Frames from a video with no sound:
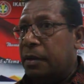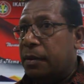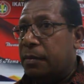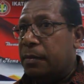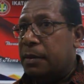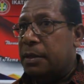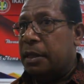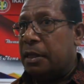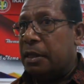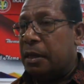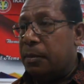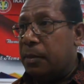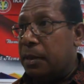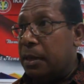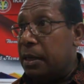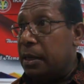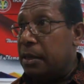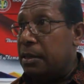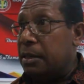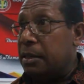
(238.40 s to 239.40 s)
bisa
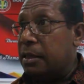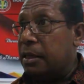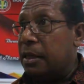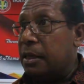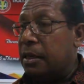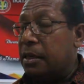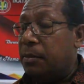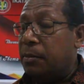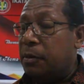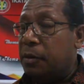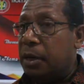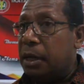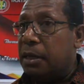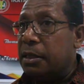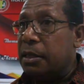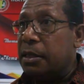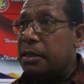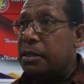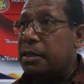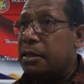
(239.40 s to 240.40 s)
terpilih secara
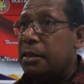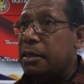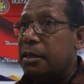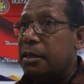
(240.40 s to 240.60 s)
demokratis